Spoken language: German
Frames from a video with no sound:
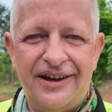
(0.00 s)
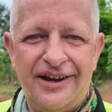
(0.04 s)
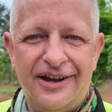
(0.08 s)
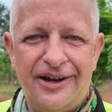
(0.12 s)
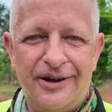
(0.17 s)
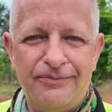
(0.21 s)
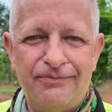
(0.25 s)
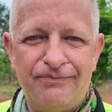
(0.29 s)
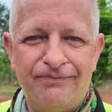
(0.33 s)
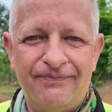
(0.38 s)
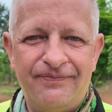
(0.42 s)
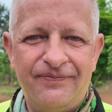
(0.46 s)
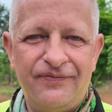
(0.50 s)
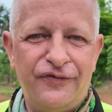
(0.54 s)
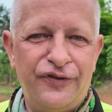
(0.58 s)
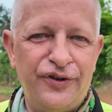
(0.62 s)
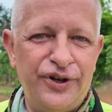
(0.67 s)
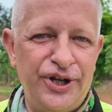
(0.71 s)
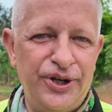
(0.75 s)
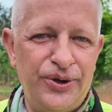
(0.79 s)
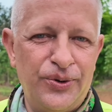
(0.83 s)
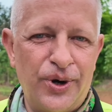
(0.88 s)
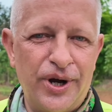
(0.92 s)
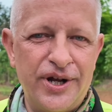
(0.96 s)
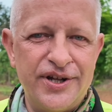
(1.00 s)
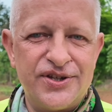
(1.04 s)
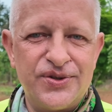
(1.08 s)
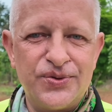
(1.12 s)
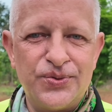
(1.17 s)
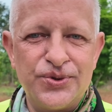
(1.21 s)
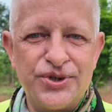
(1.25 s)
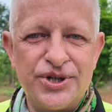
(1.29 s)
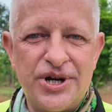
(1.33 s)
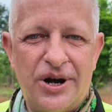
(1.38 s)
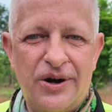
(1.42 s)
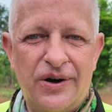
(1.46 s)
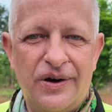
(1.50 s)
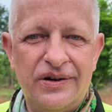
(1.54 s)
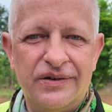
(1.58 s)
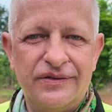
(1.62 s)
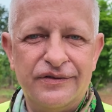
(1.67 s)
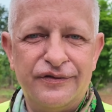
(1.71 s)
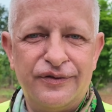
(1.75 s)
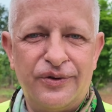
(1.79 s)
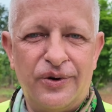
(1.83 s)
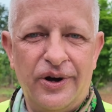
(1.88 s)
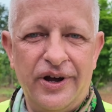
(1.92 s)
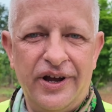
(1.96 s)
Ähm, für die neuen Zuschauer
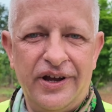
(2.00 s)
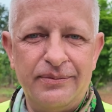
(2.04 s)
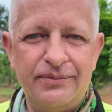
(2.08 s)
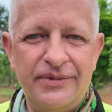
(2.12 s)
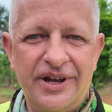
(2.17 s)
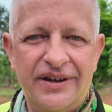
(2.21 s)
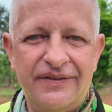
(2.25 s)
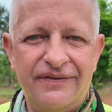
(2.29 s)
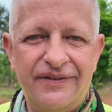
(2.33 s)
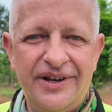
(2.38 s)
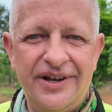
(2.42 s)
freue ich mich,